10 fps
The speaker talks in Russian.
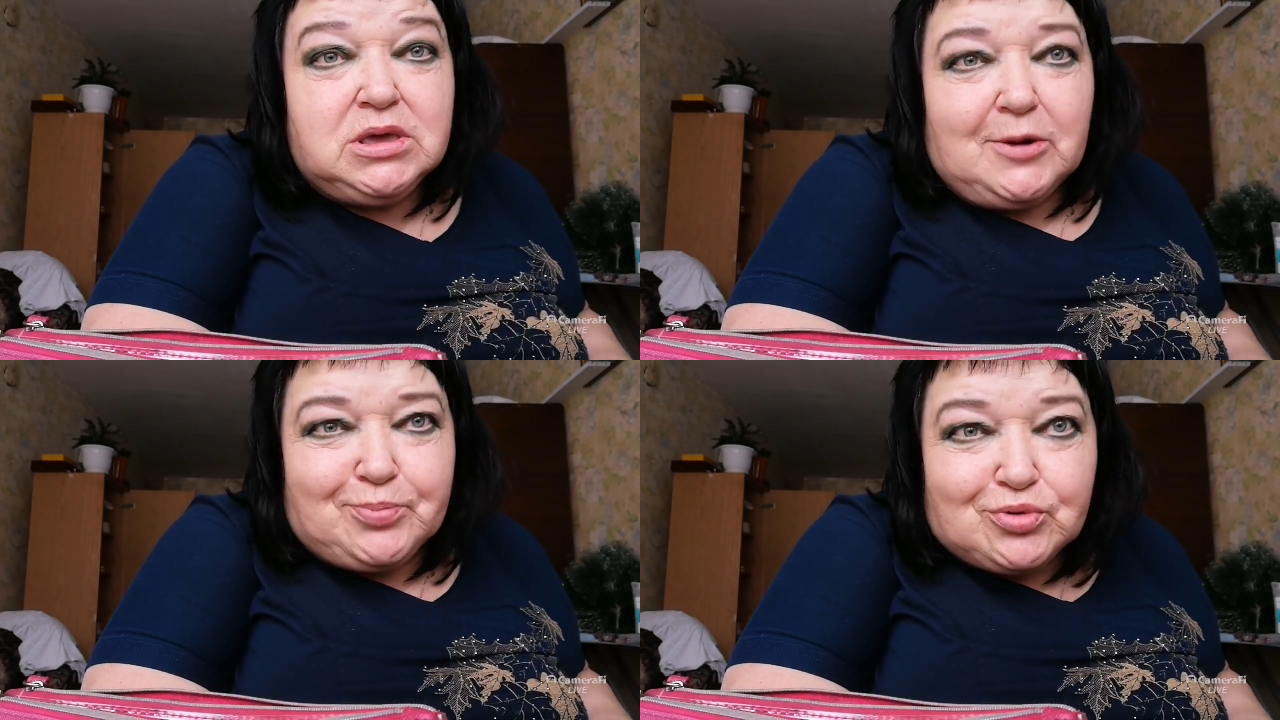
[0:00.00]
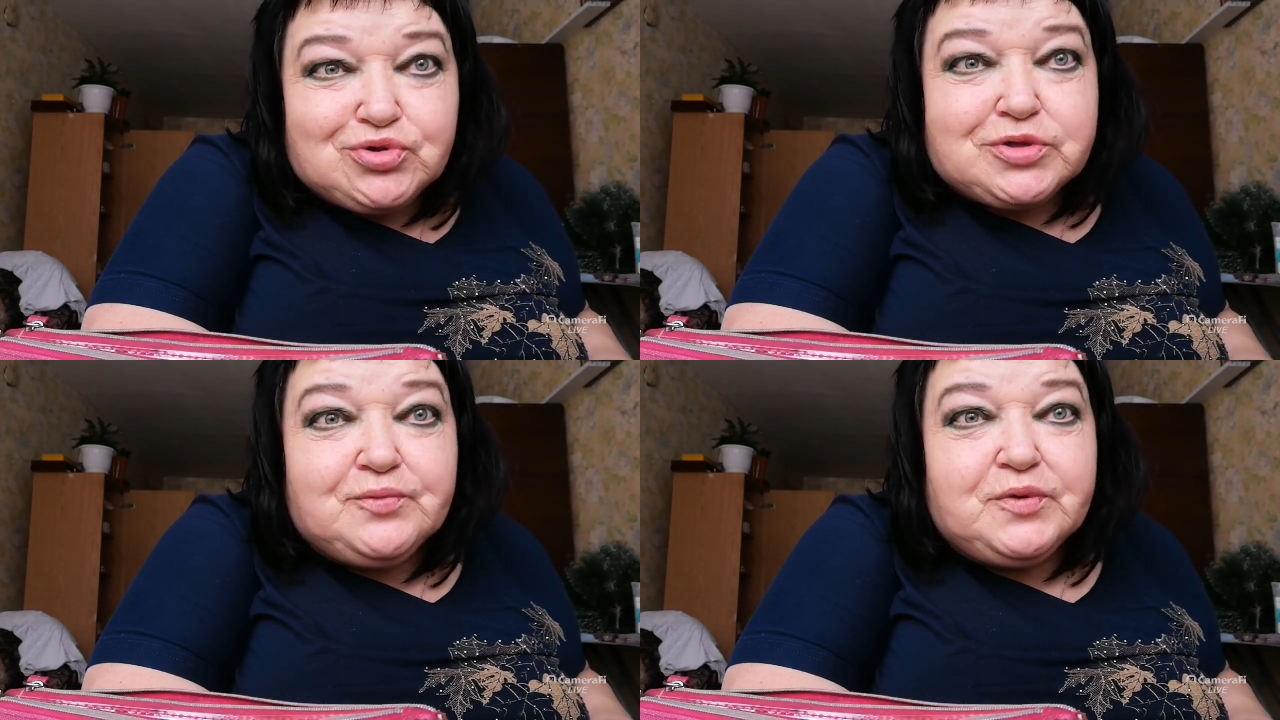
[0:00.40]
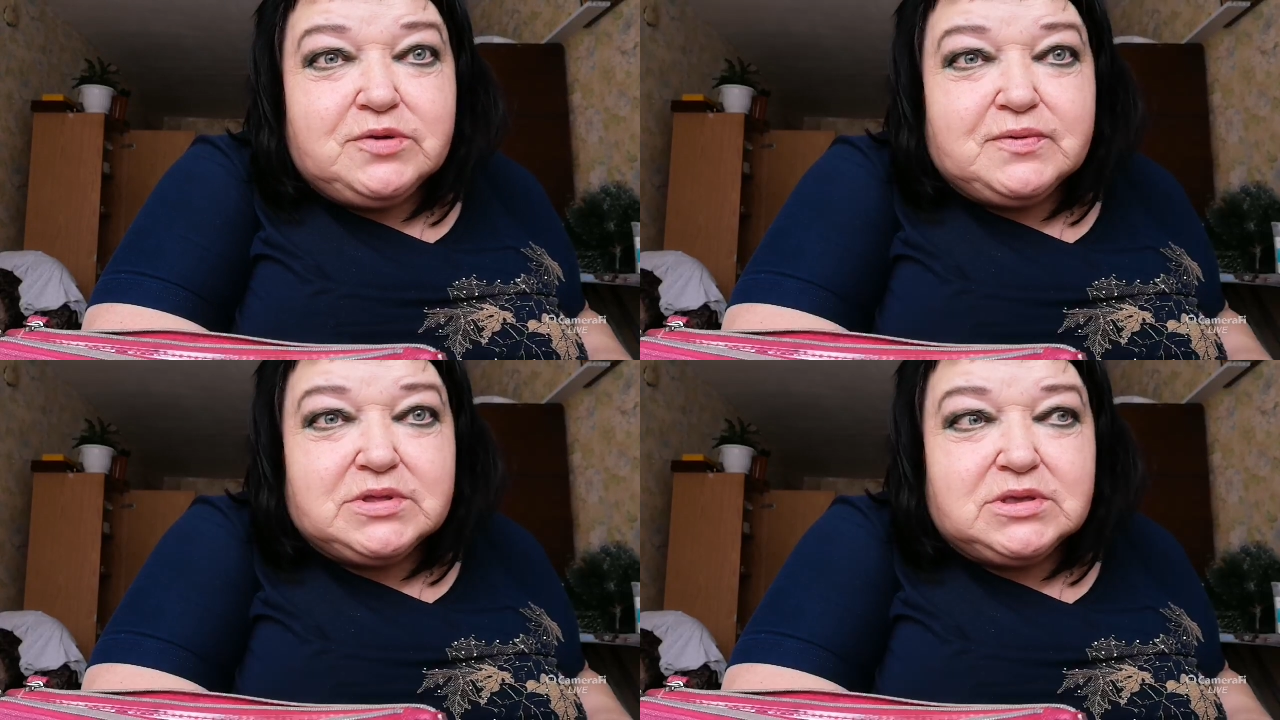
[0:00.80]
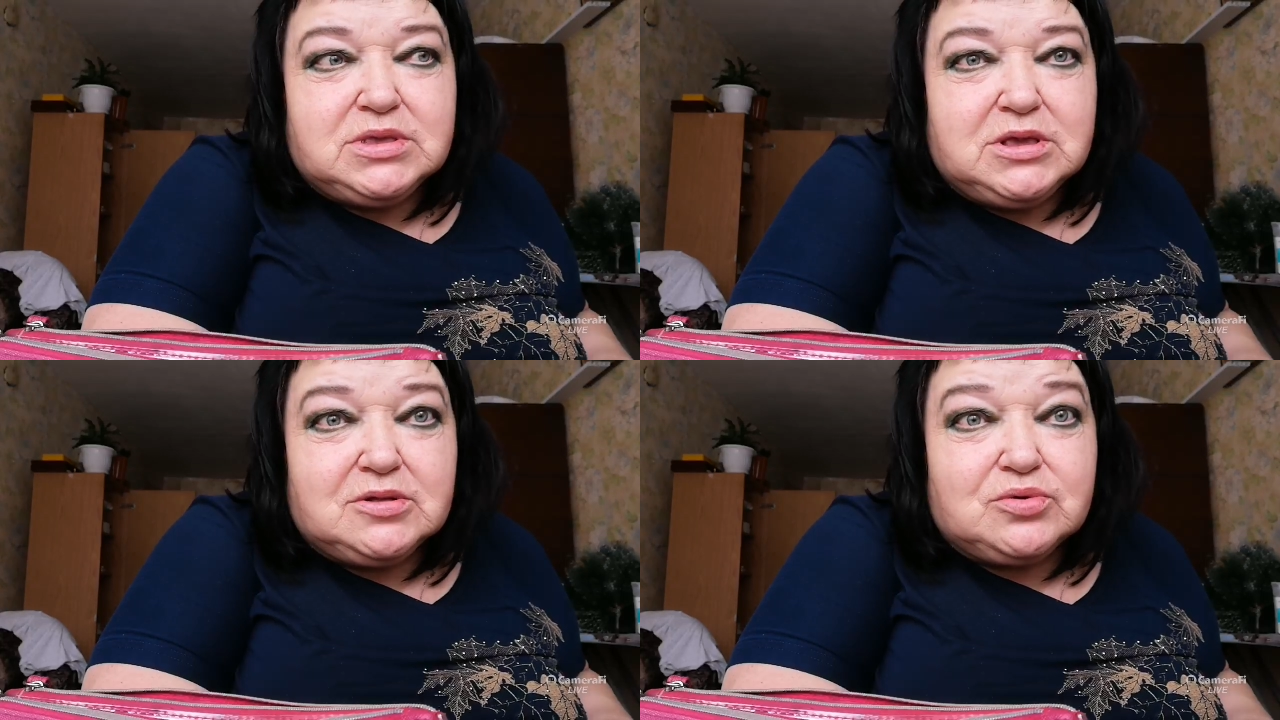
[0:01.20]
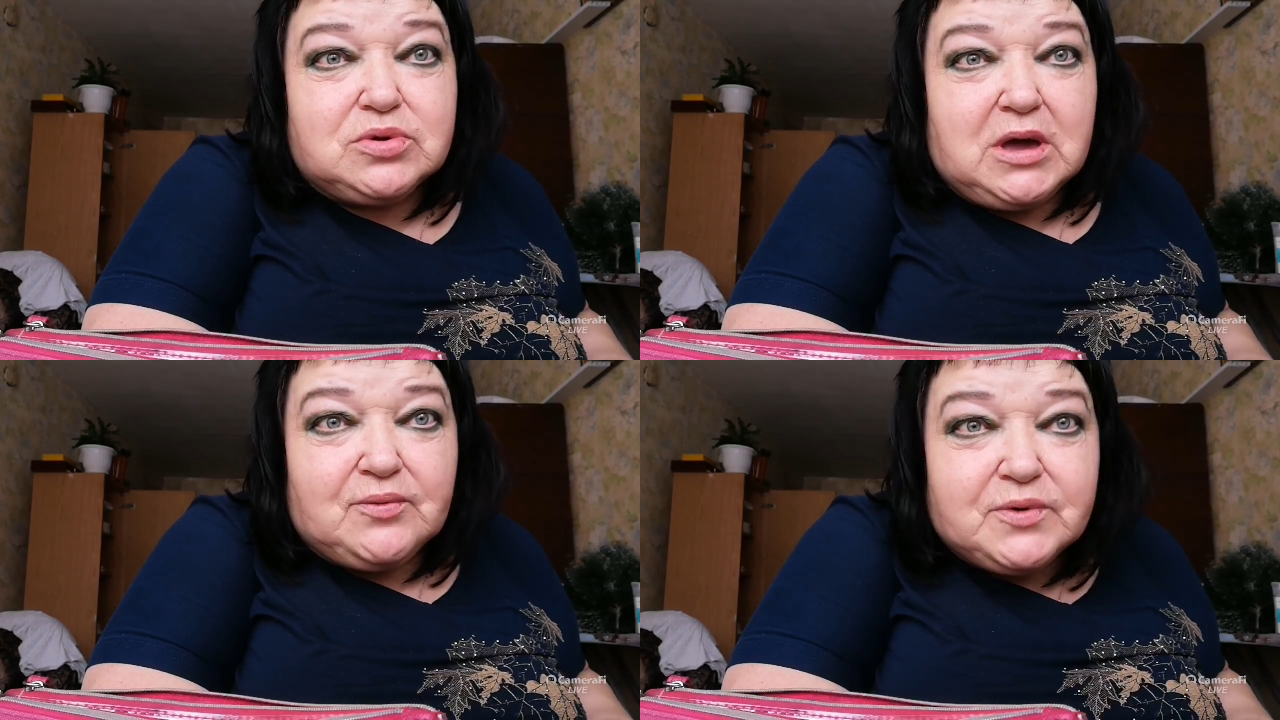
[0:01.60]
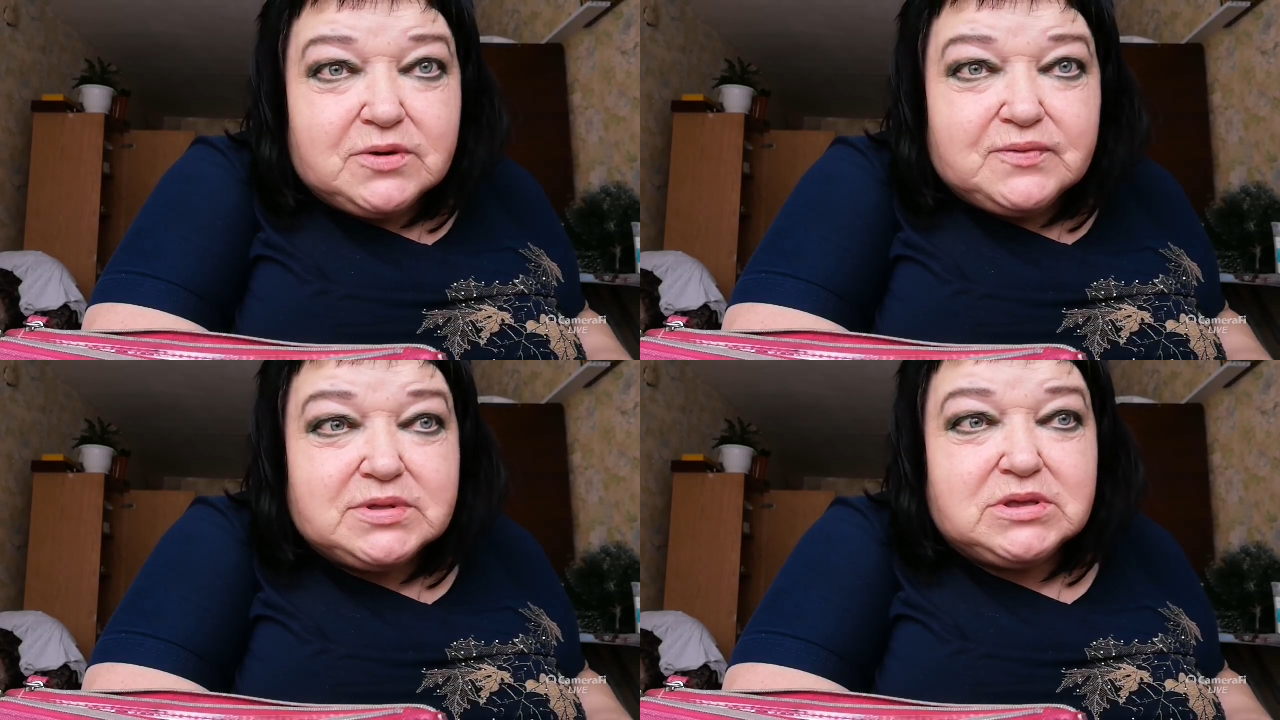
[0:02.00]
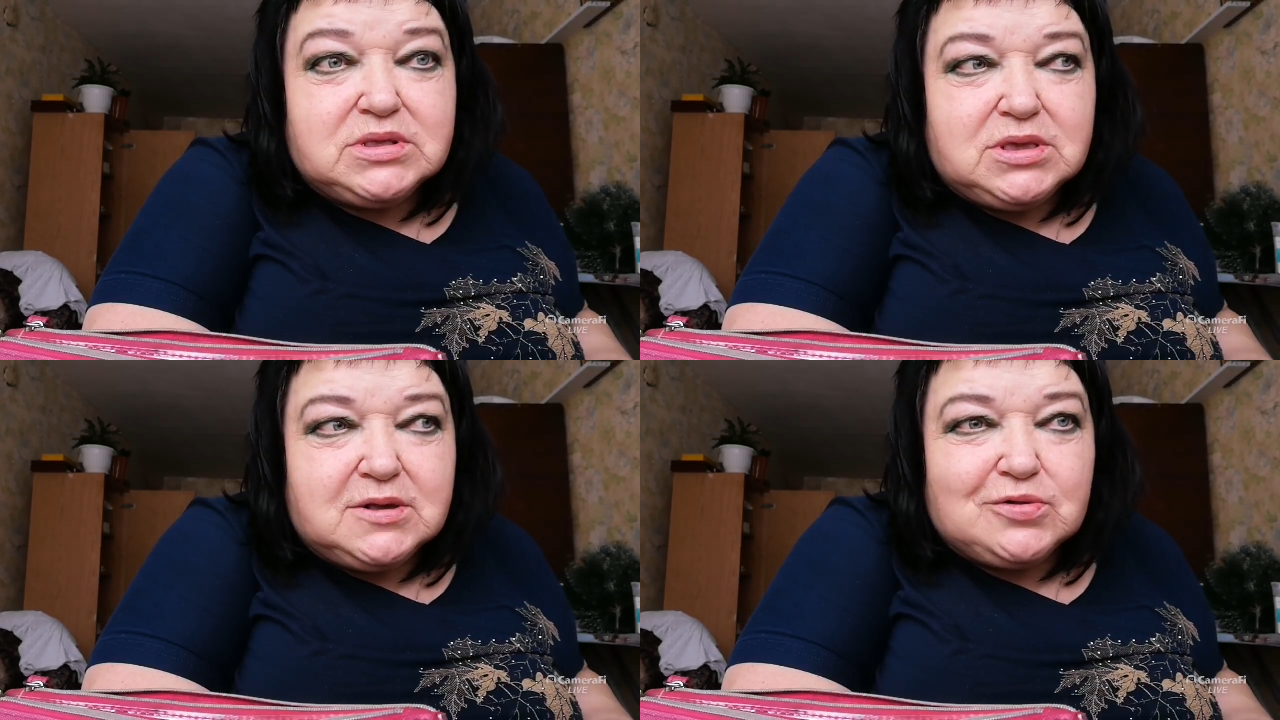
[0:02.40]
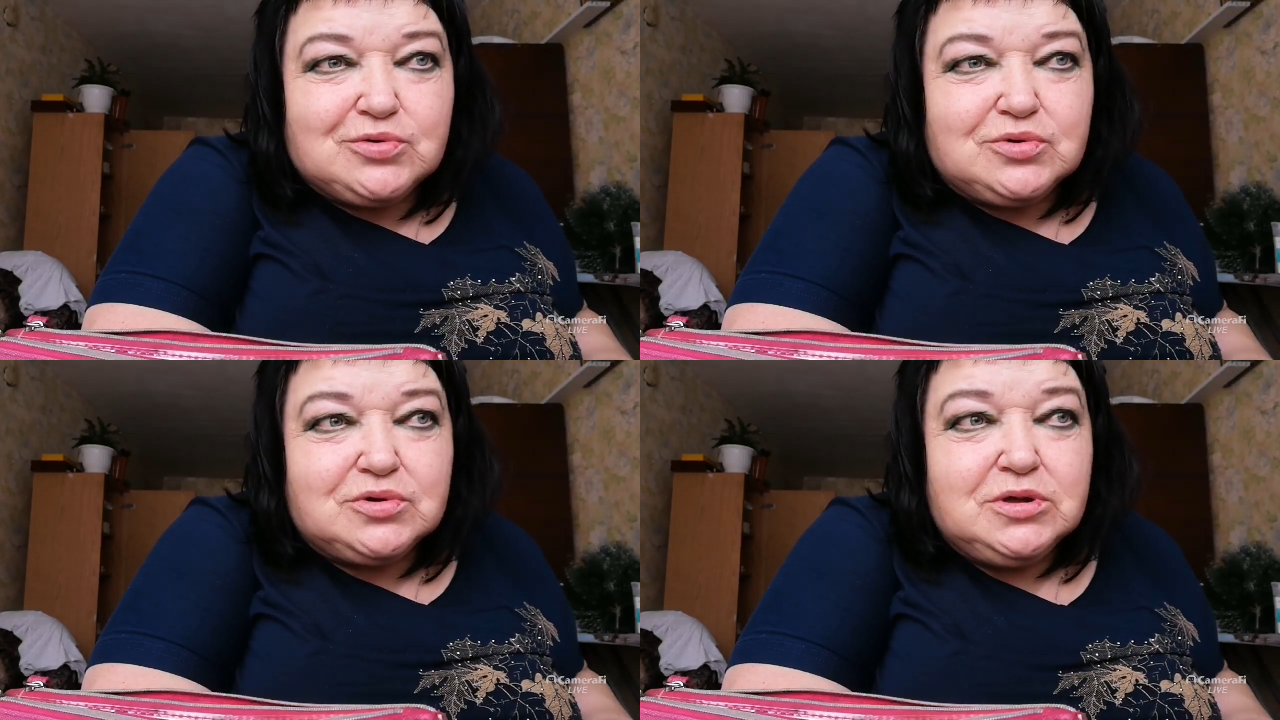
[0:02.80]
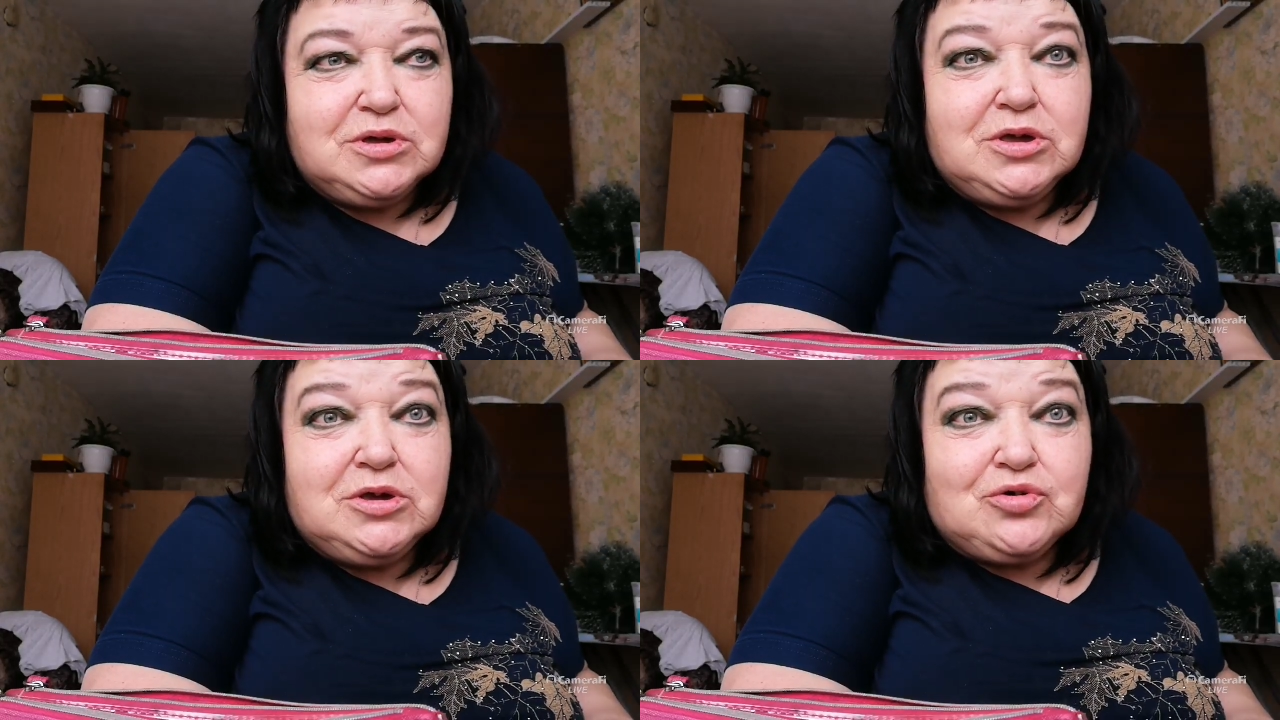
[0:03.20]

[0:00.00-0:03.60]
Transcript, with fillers: Я просто выводы делаю, я выводы делаю.